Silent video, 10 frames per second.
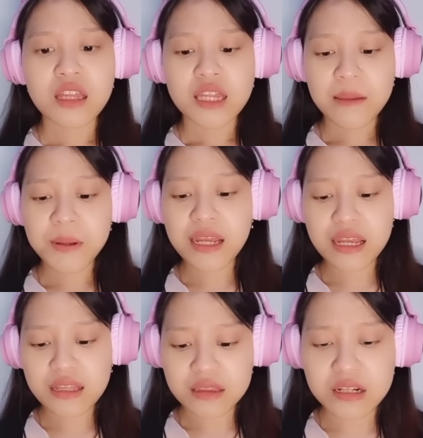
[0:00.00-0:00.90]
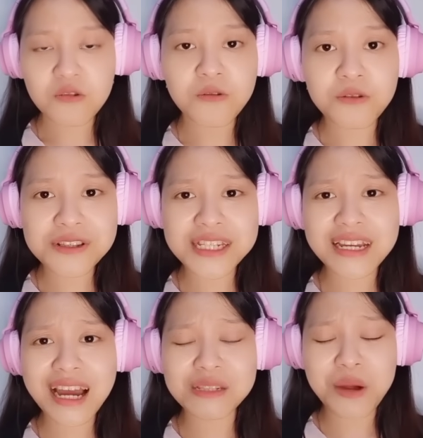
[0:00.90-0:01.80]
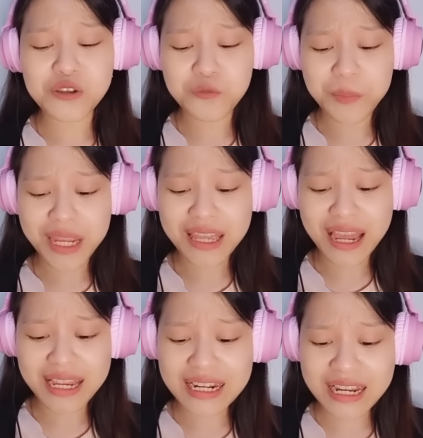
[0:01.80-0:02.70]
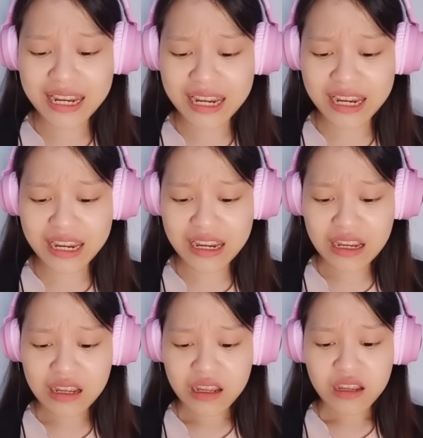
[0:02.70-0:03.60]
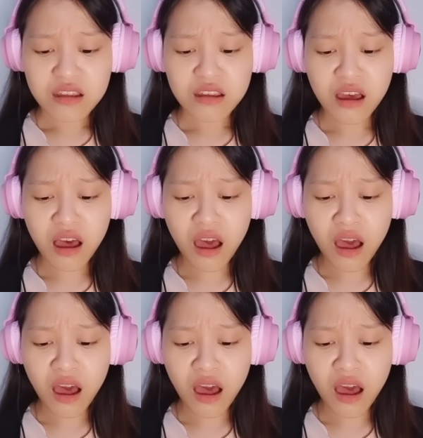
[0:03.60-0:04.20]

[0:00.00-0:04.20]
tapi terkunci guys baju pinknya ini Ya,